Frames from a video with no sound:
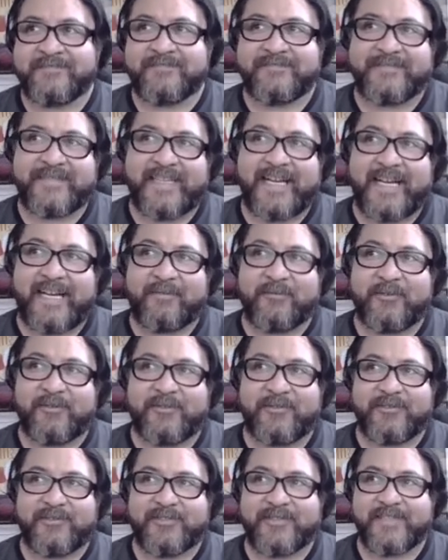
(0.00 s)

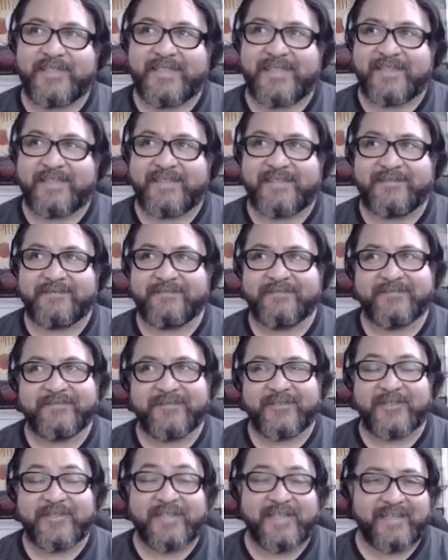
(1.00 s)
digamos, eh,
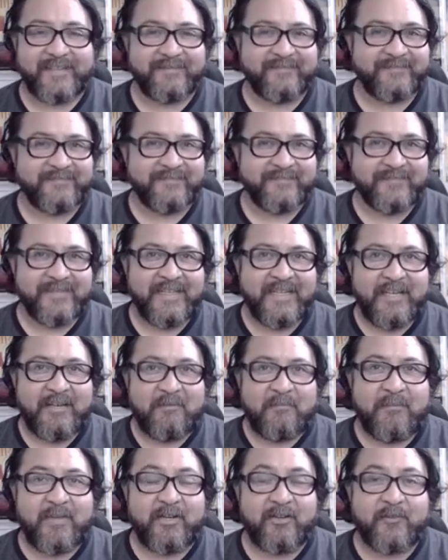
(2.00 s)
no sé,
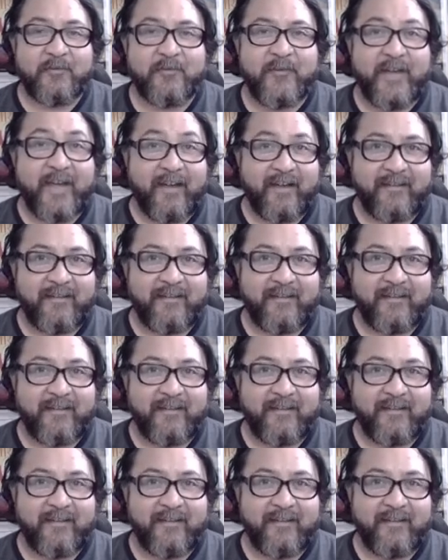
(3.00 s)
menos fea.